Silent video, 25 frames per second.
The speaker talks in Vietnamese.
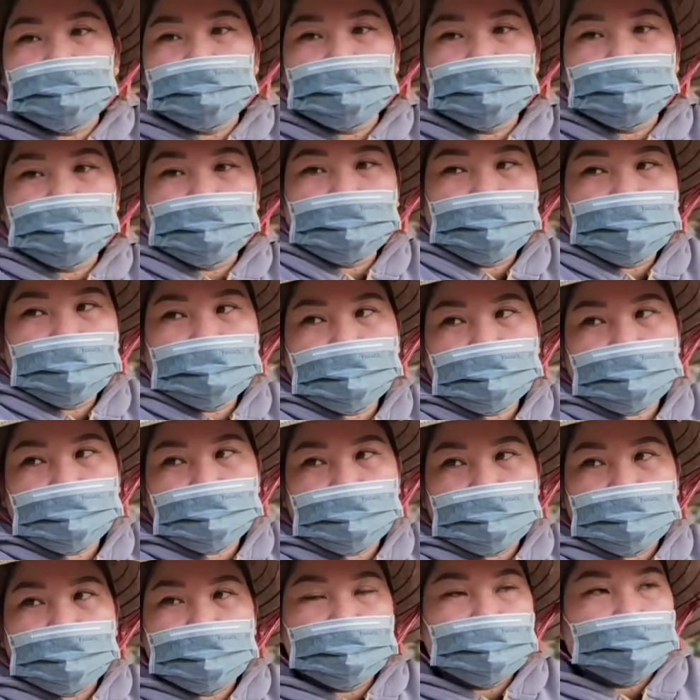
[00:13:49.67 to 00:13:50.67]
à,
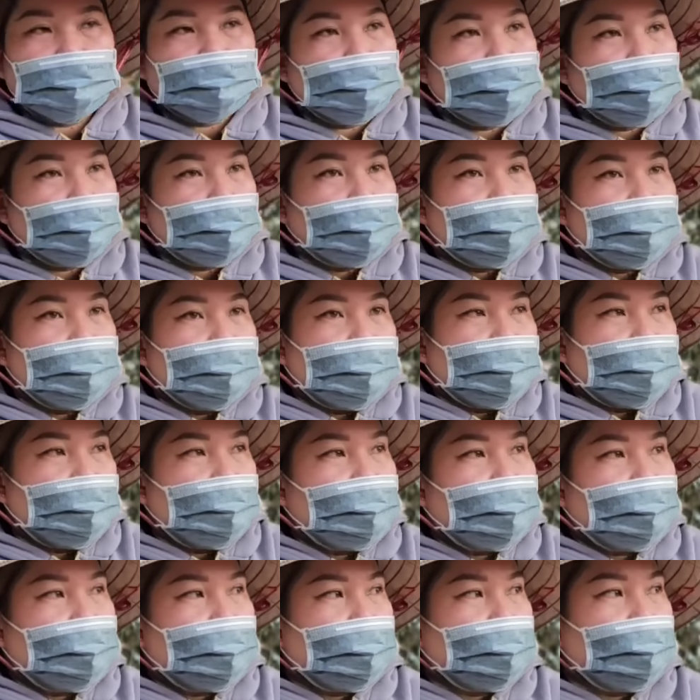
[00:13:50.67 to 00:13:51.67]
sàm sở chị Hương
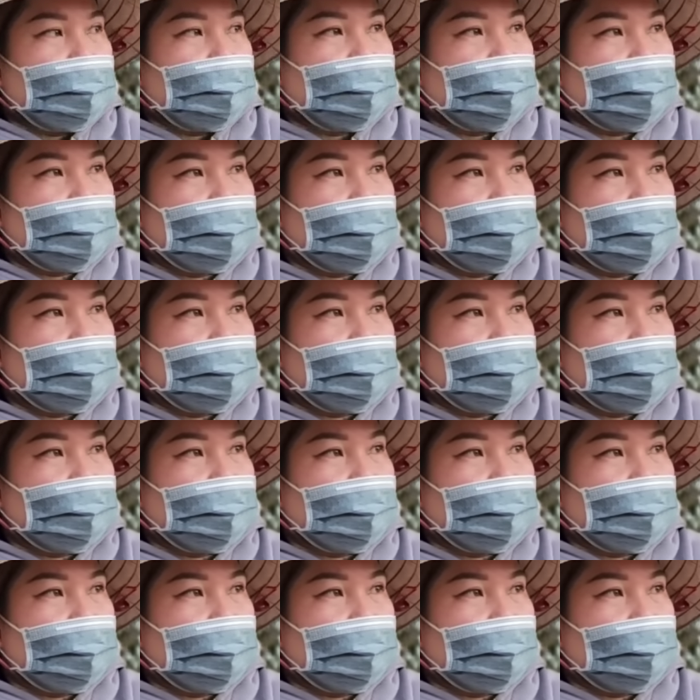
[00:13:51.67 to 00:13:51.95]
rồi